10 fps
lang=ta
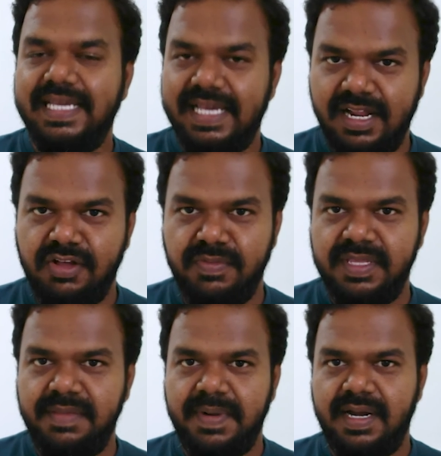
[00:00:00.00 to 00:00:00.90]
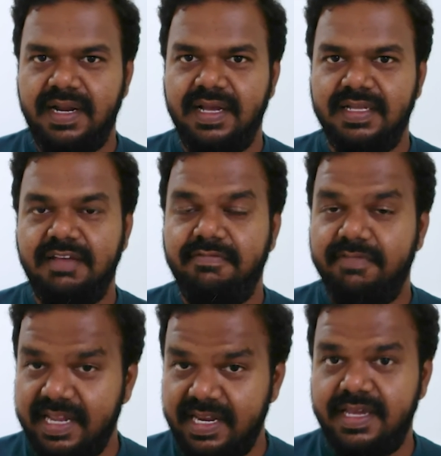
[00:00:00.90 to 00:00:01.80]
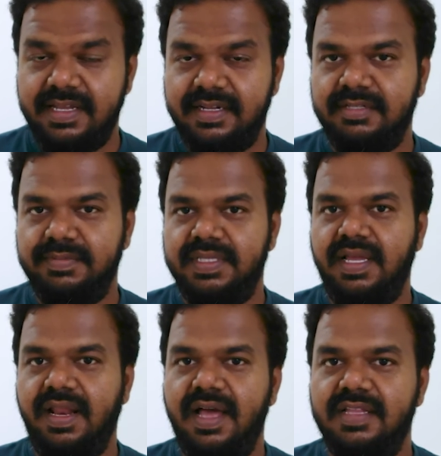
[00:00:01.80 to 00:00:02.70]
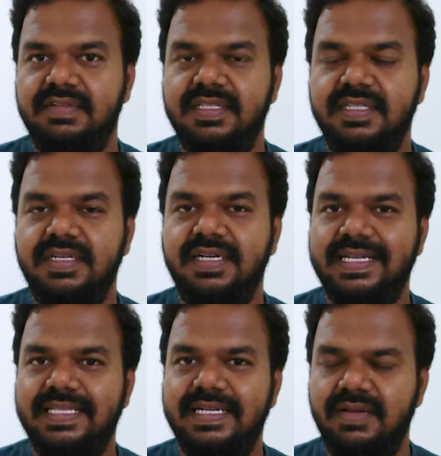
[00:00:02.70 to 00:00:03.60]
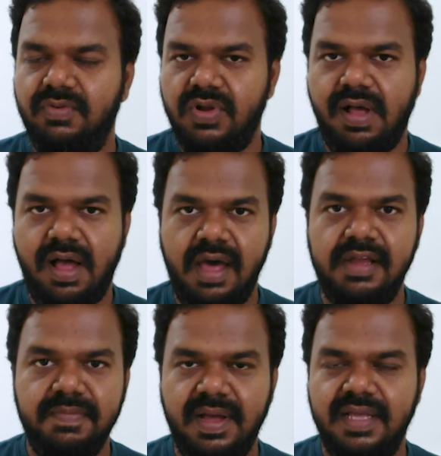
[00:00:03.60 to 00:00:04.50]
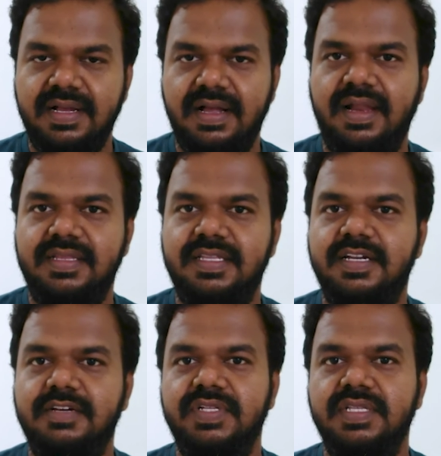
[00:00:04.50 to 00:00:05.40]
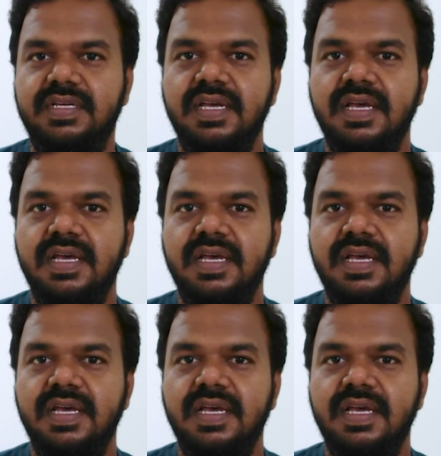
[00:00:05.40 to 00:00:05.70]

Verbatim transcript: இறக்குமதி பண்ணுற அந்த வரி இருக்குது பார்த்தீங்களா அது வந்து கிட்டத்தட்ட ஒரு ஆறு மாத காலத்திற்கு வந்து